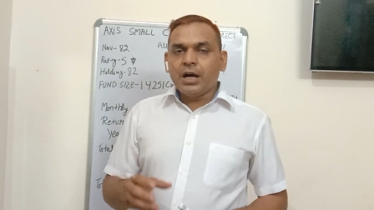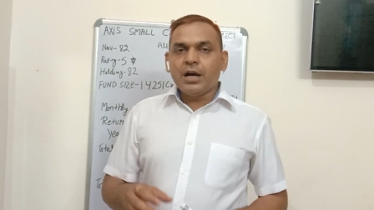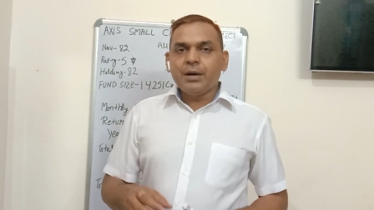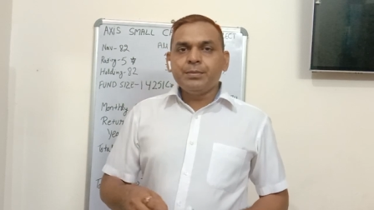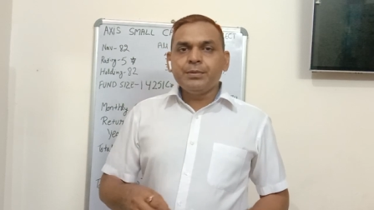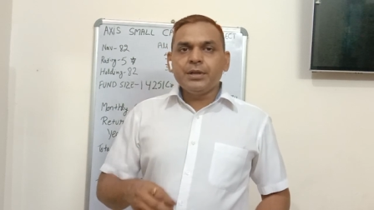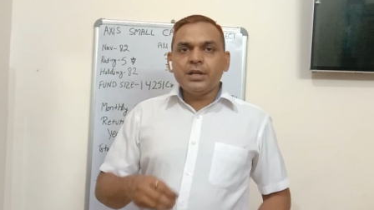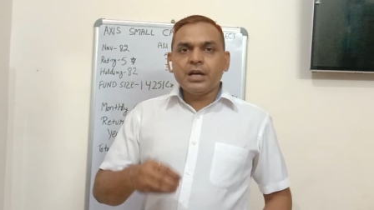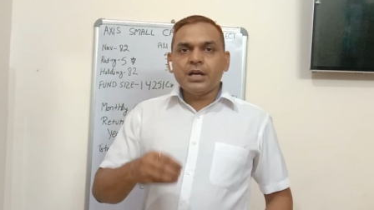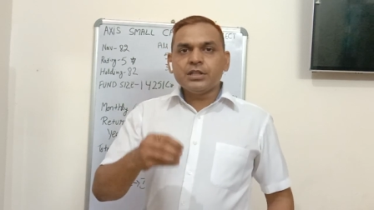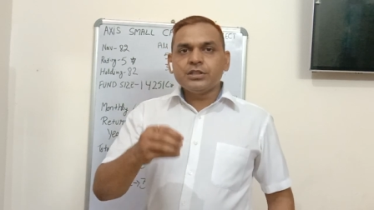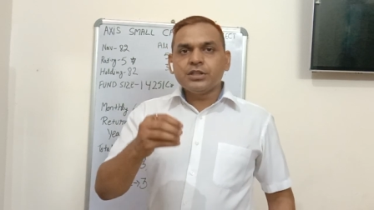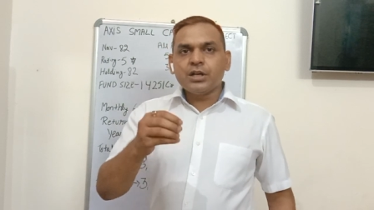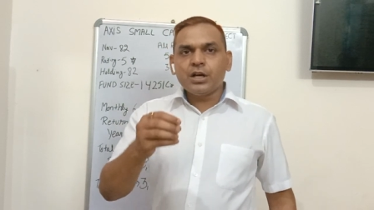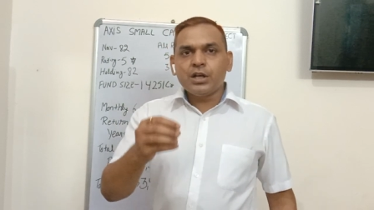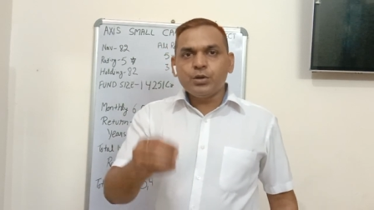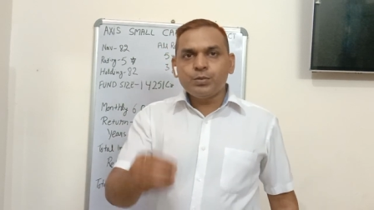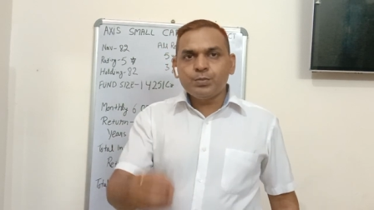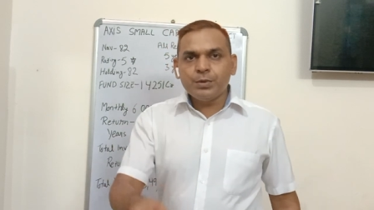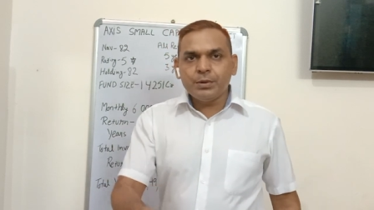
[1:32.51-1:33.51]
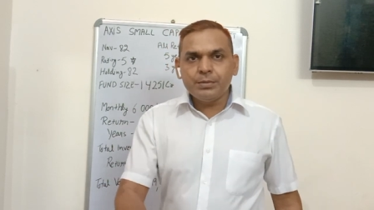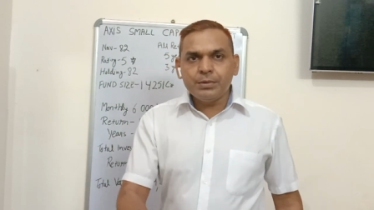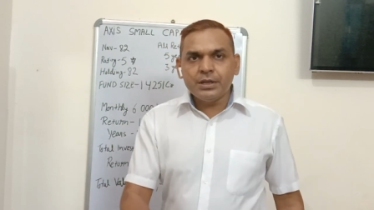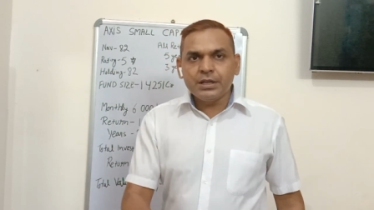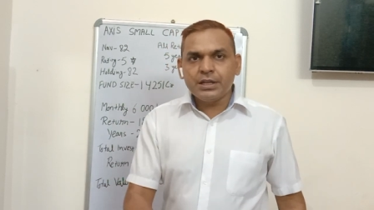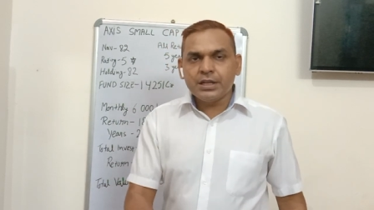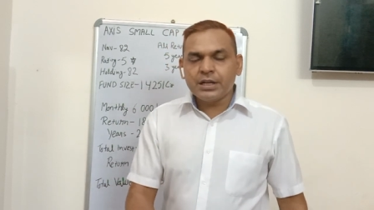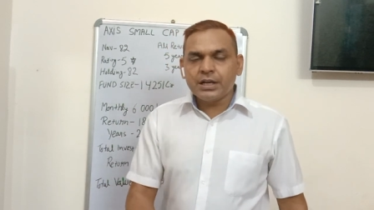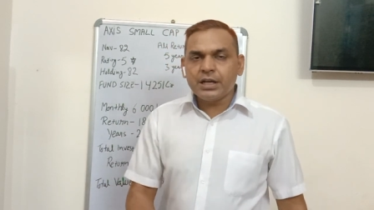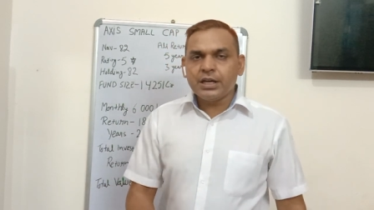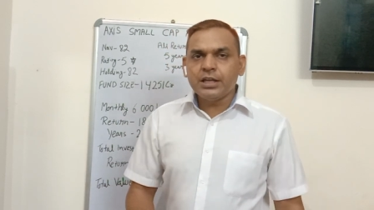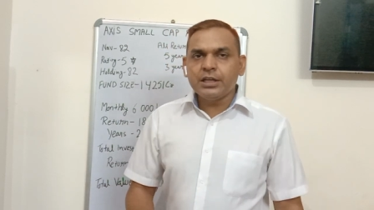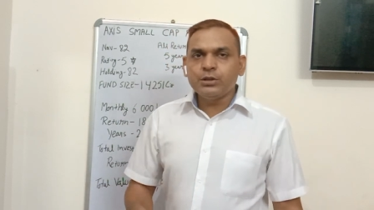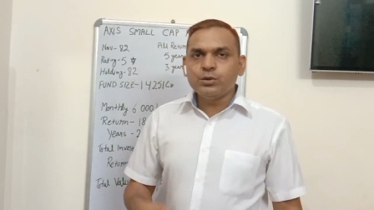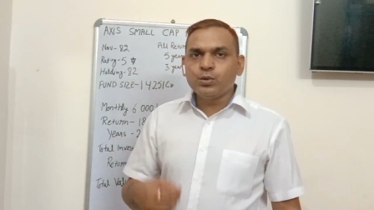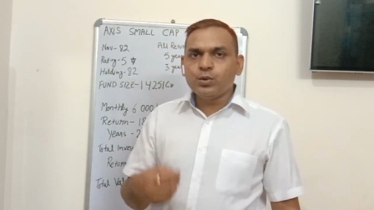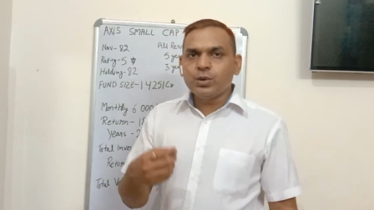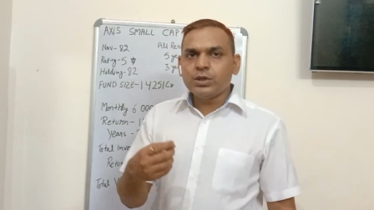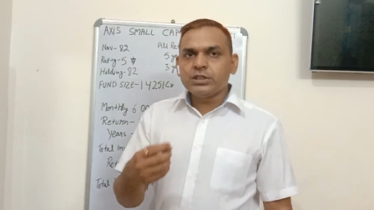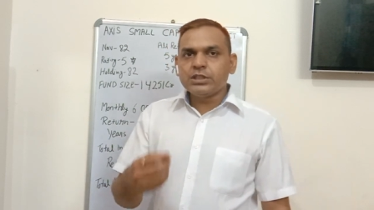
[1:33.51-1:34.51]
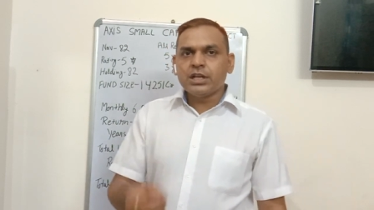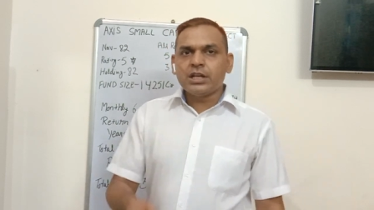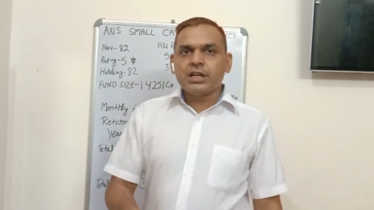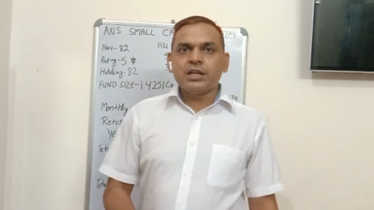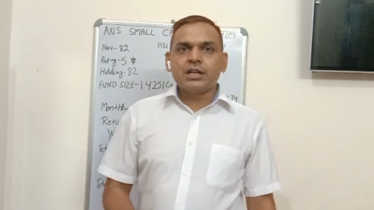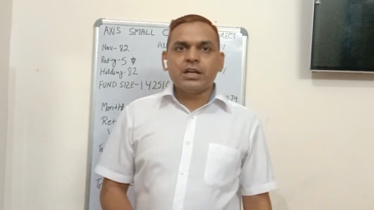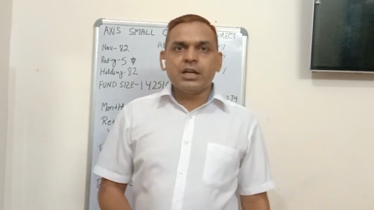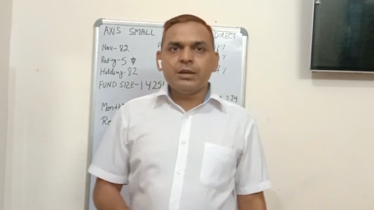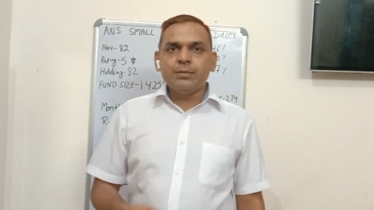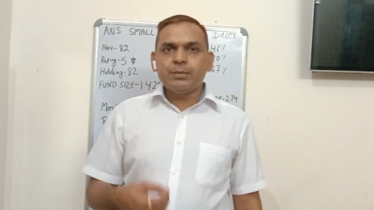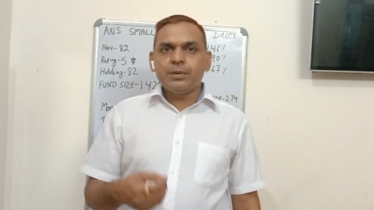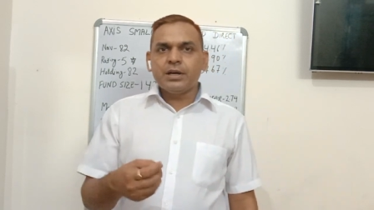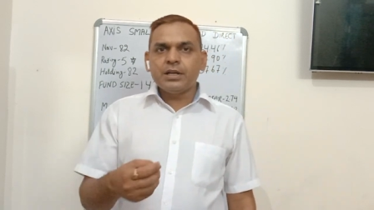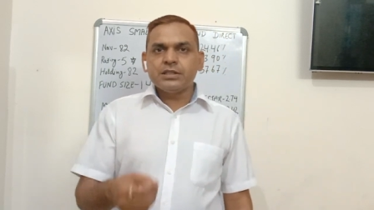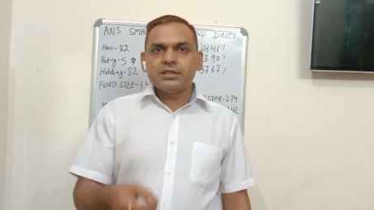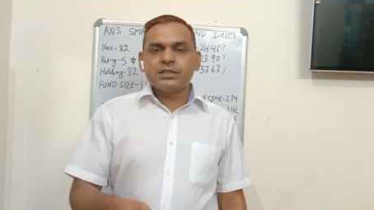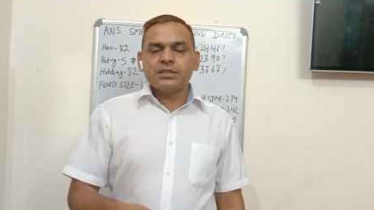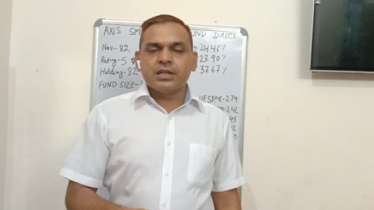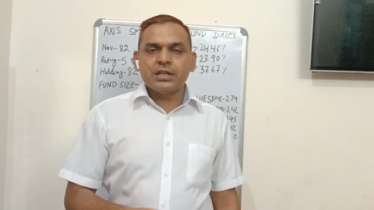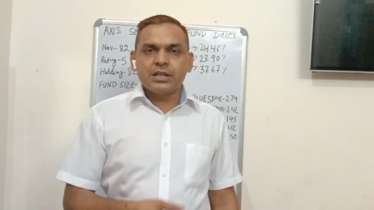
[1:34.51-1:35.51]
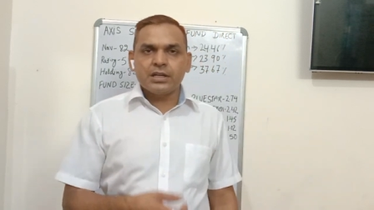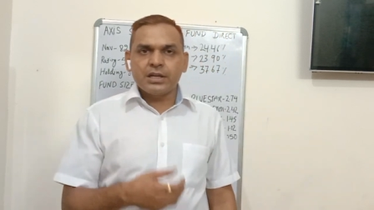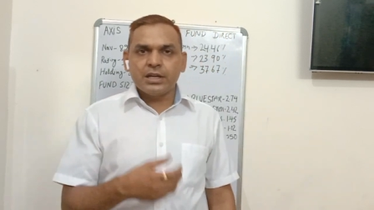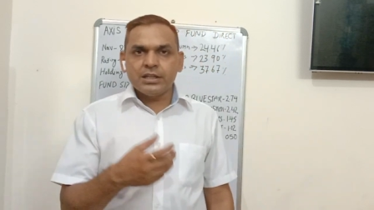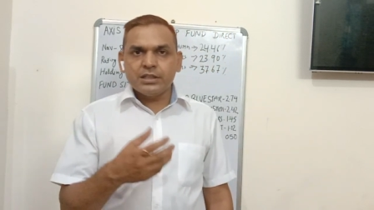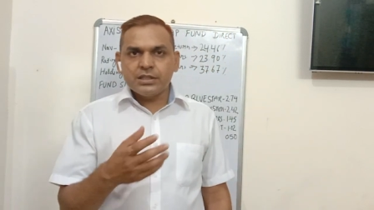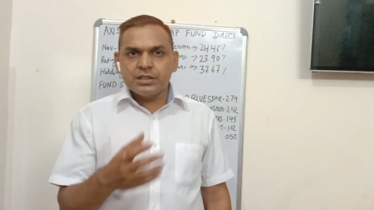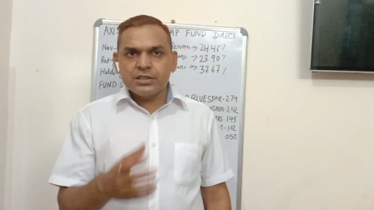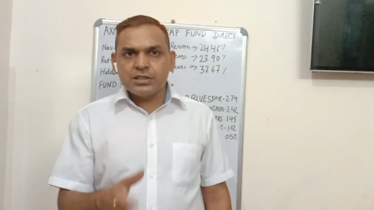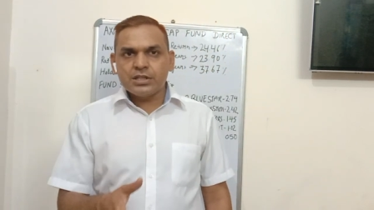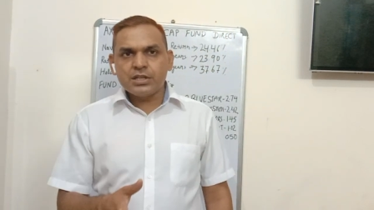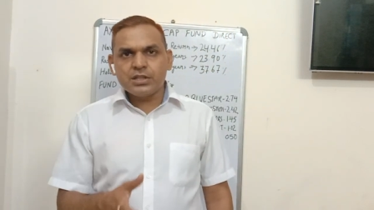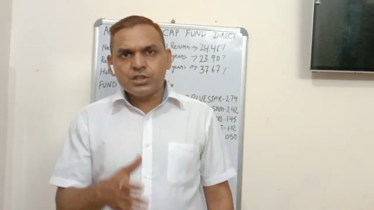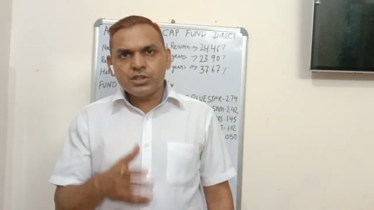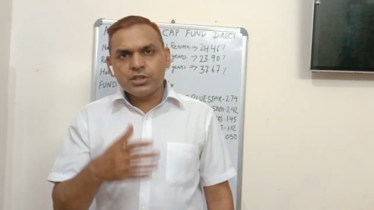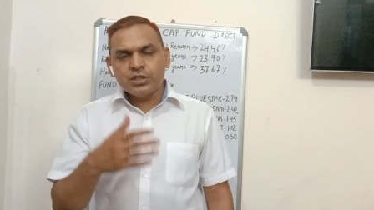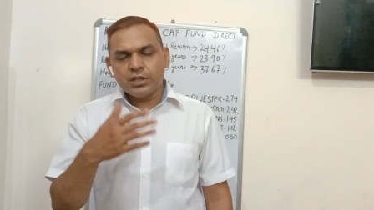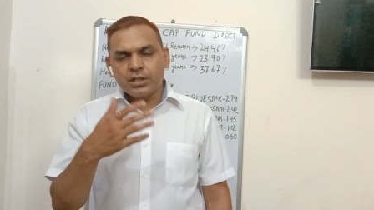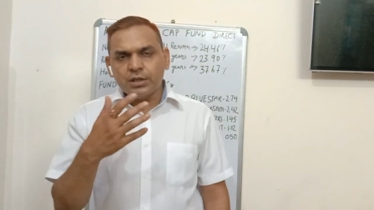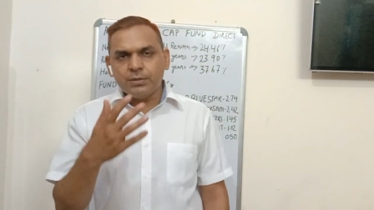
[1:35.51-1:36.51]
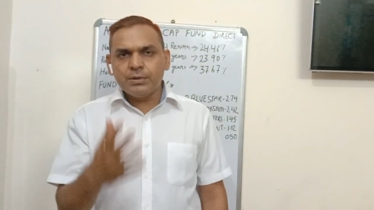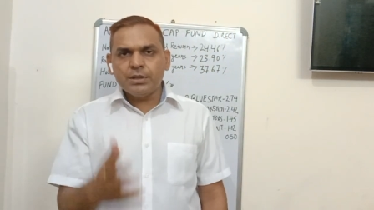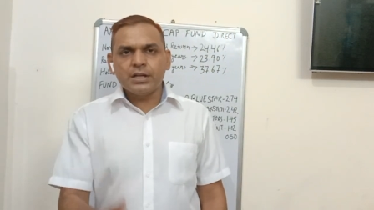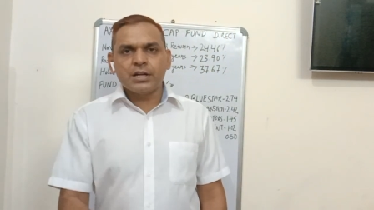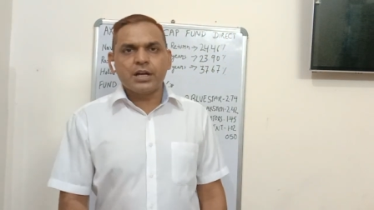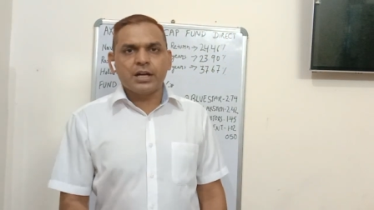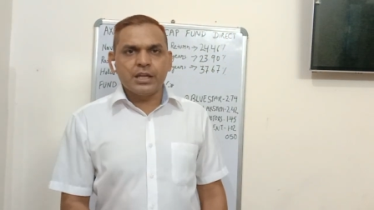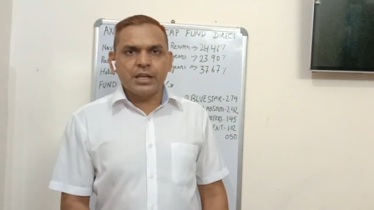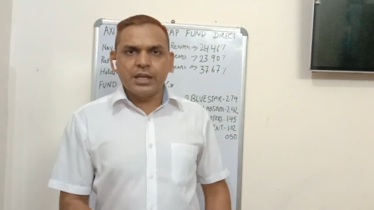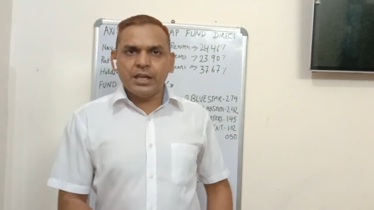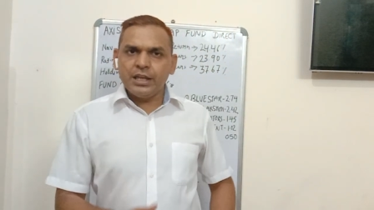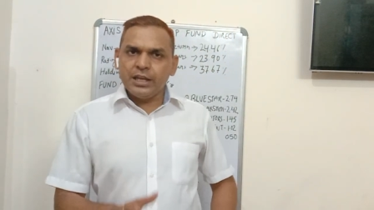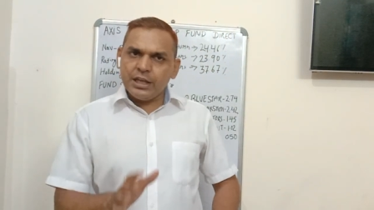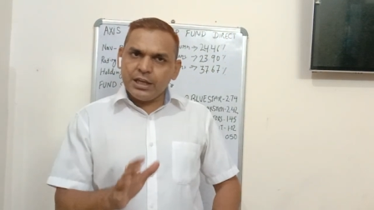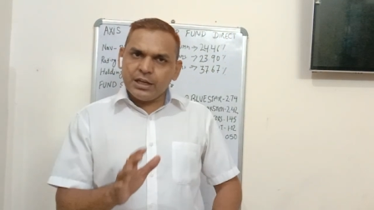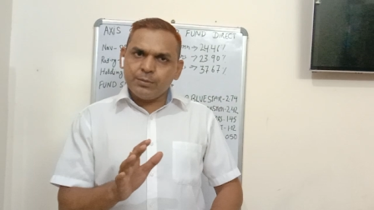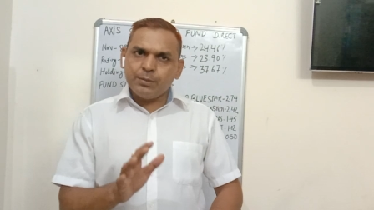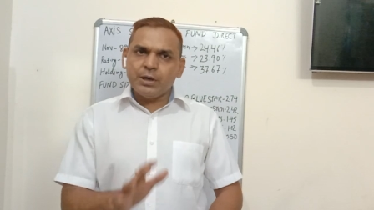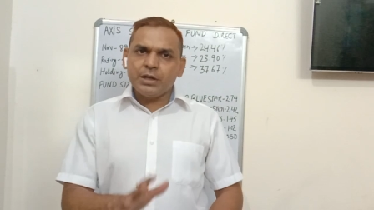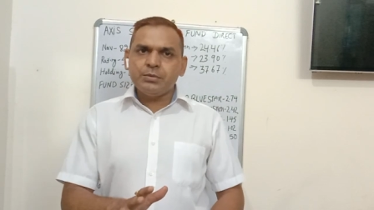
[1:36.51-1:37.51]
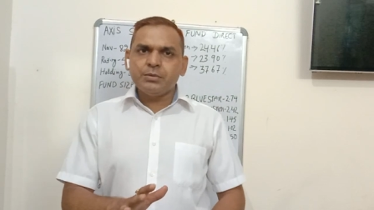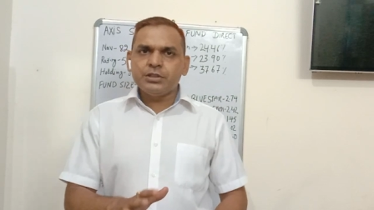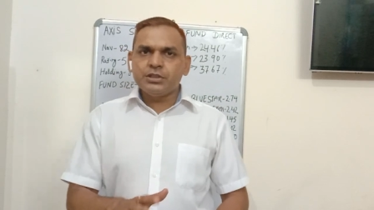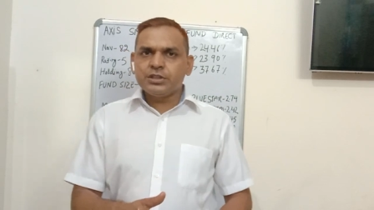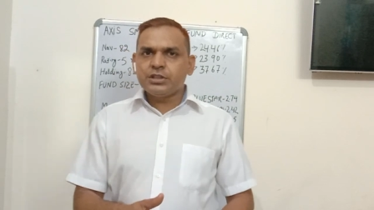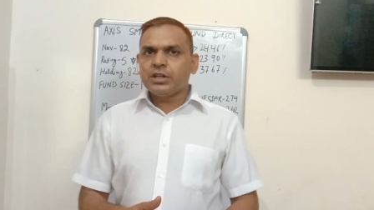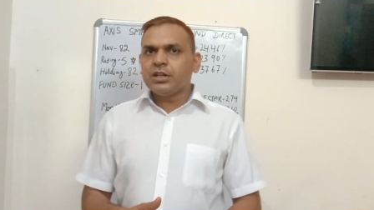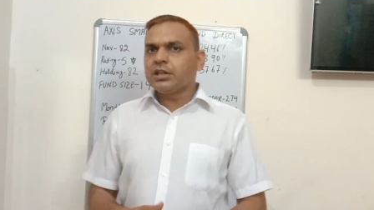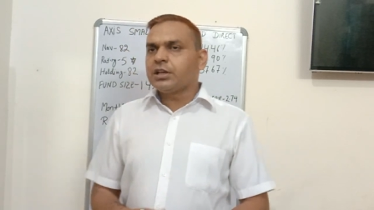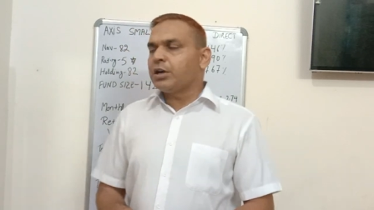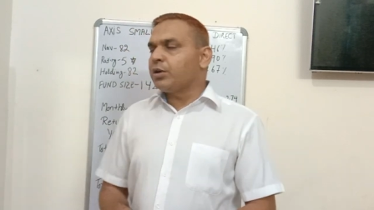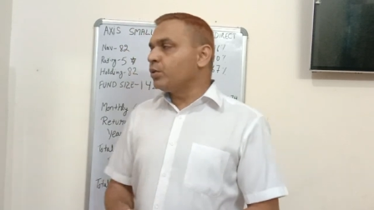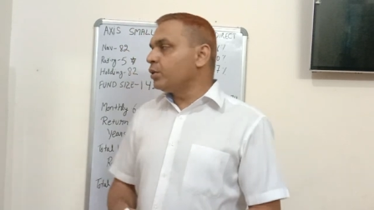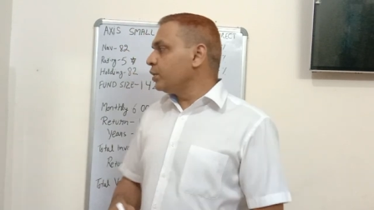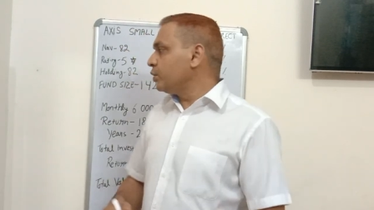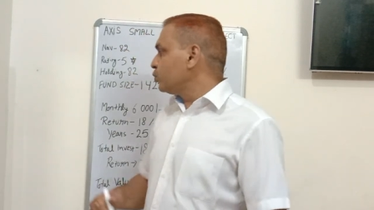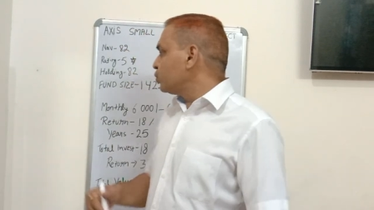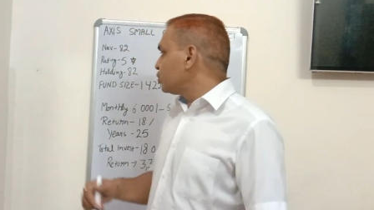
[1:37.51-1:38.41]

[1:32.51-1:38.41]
आपने हजार रुपए भी लगाए दो हजार लगाए पांच हजार लगाए दस हजार जितने भी लगाए एक बार में जितने लगाओगे